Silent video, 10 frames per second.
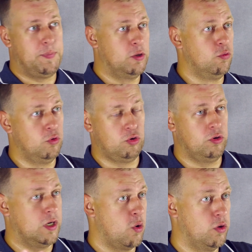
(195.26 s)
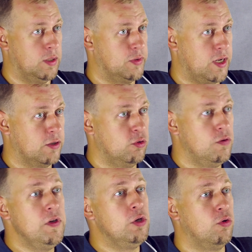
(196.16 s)
все подумают, что это какое-то там
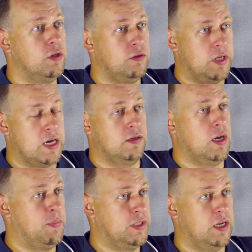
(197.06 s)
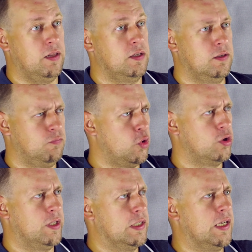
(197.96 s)
заказное видео, и я обязательно
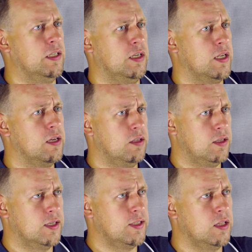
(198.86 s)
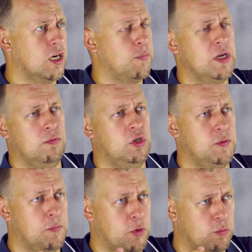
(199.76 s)
должен рассказать о каких-то недостатках, поэтому я сейчас